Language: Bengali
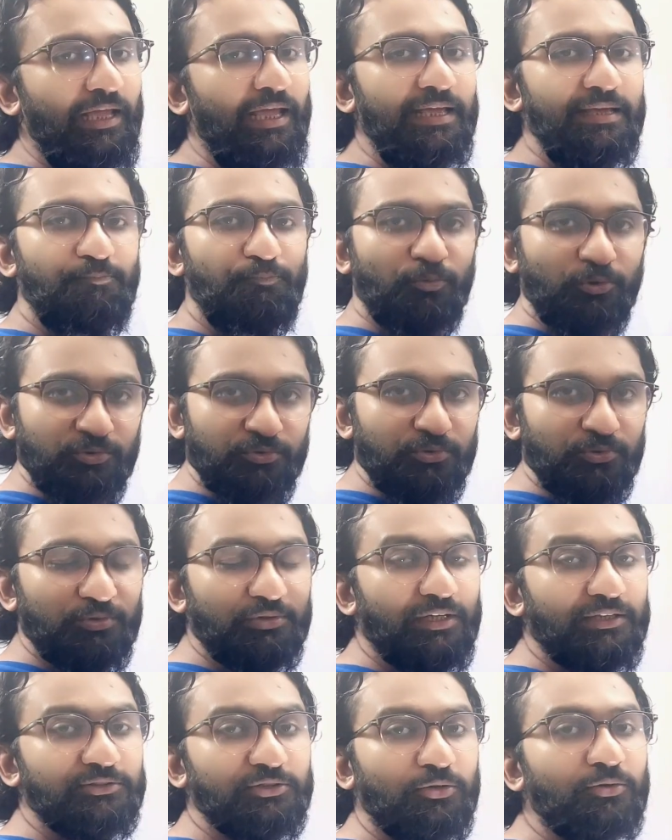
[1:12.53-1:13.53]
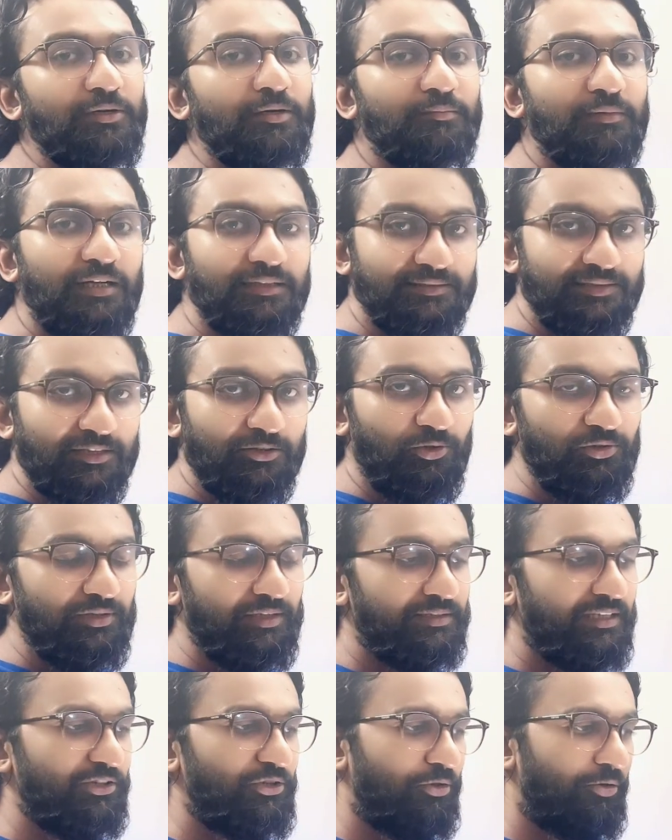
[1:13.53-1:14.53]
এই প্রশ্নটা যখন আমরা আনসার করতে
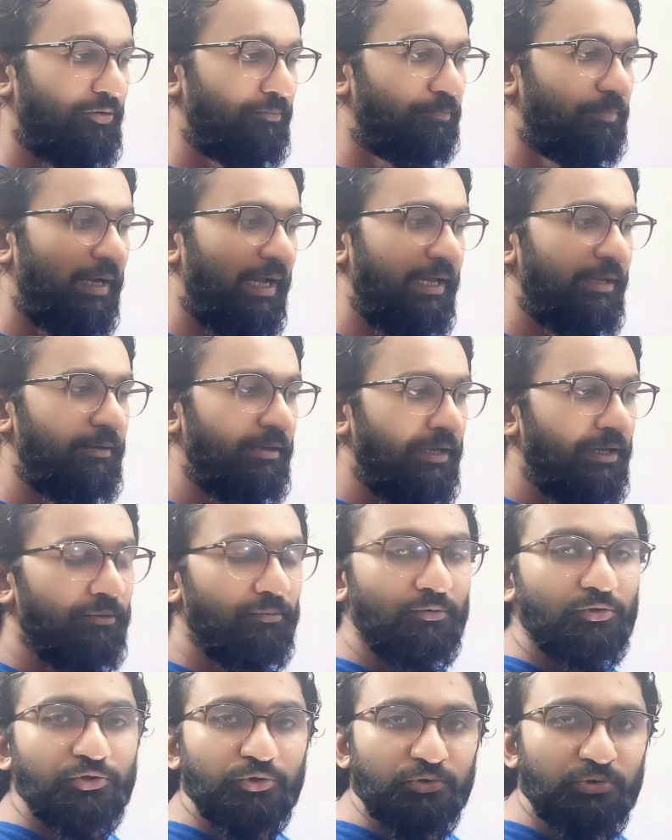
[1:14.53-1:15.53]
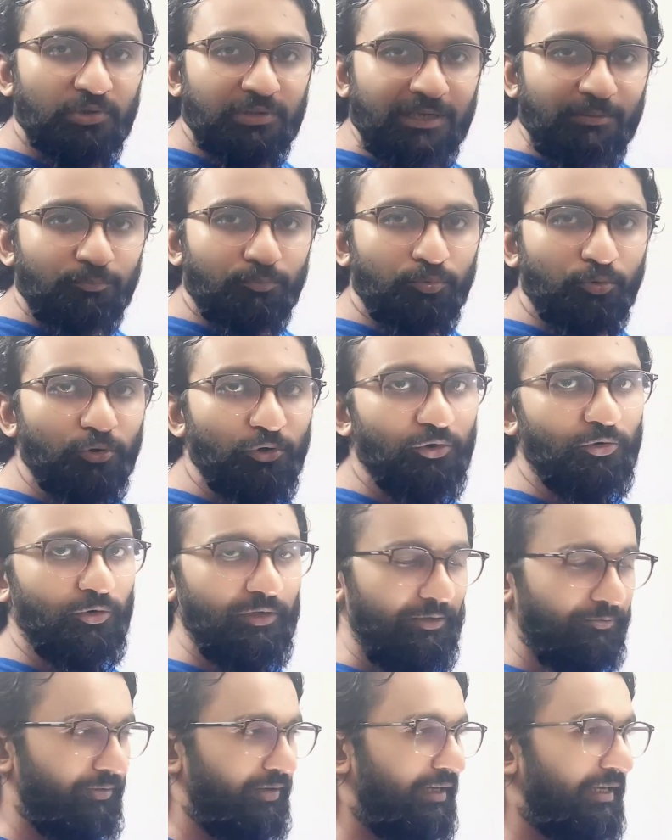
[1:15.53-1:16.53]
যাই তখন প্রায় সূত্রটা ভুল
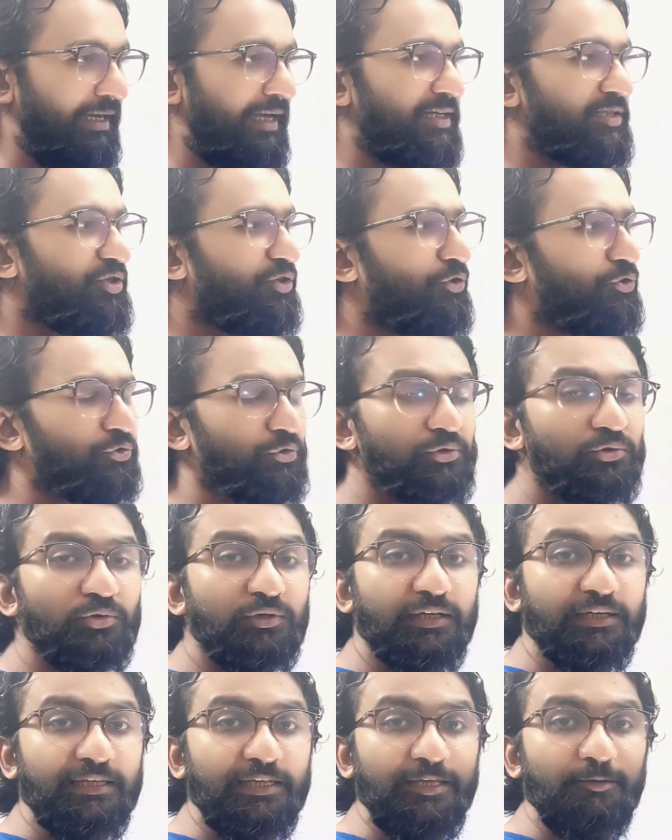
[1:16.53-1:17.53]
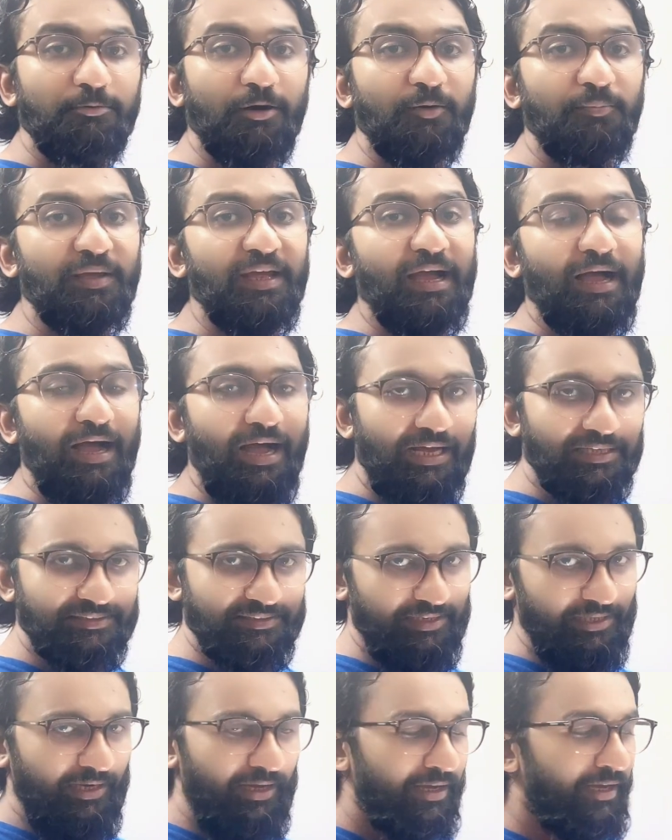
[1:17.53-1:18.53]
করে ফেলে এজন্য সূত্রটা কিভাবে
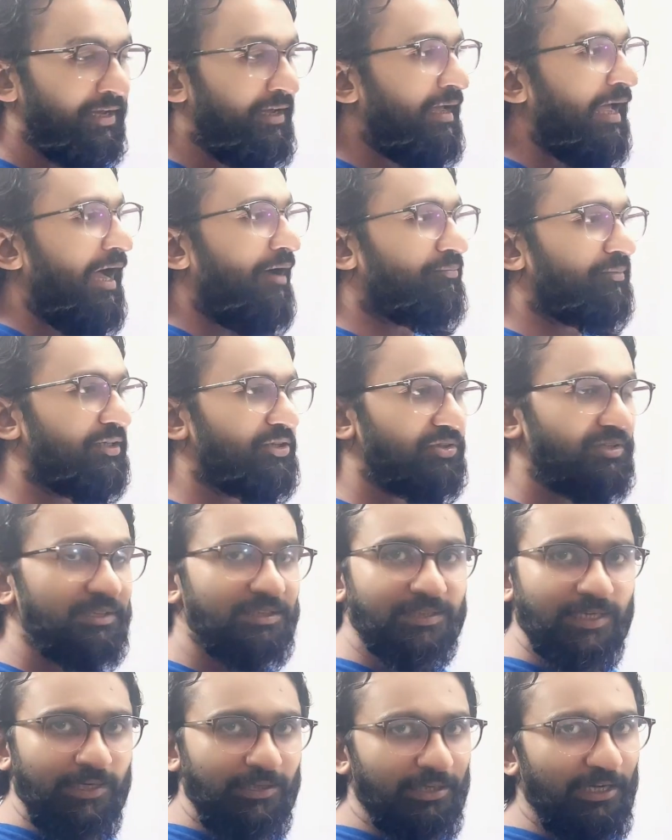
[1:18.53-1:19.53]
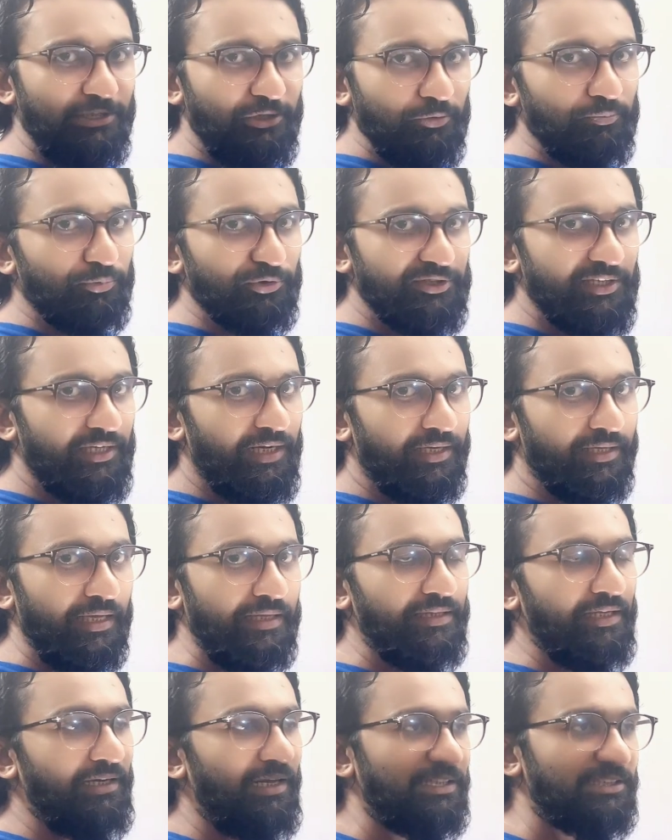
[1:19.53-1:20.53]
আসে আমরা যদি সেটা একটু বুঝে রাখি
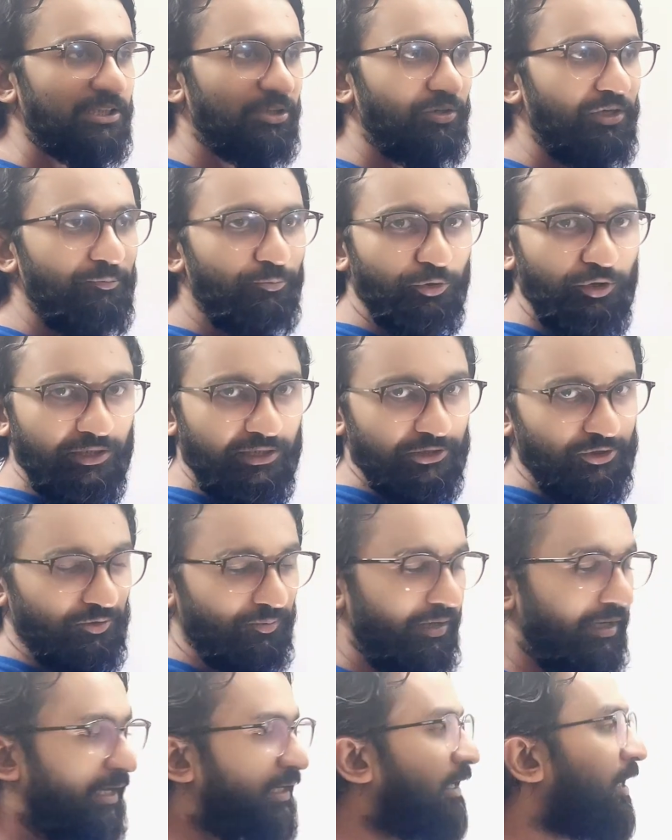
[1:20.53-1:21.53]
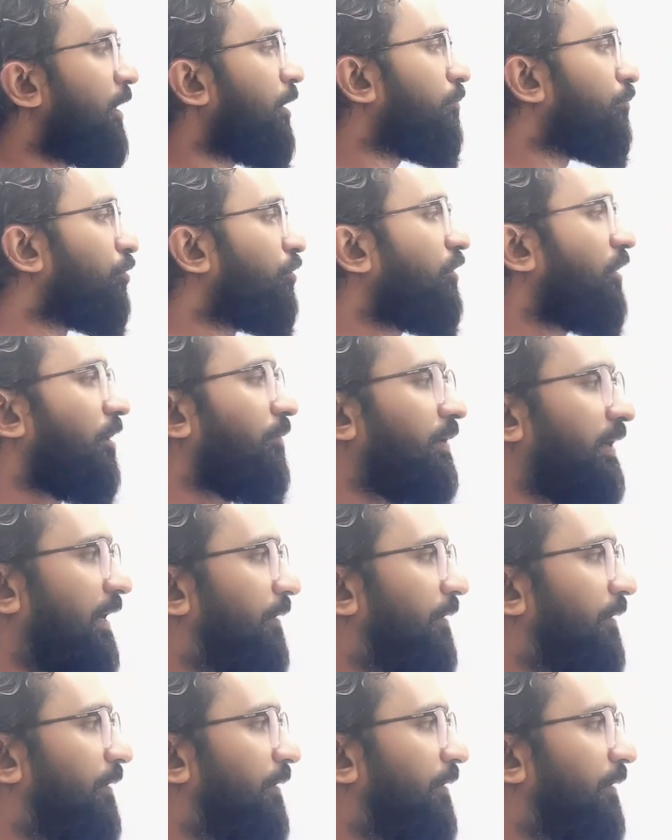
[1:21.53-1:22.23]
তাহলে আশা করি পরীক্ষার সময় আর ভুল হবে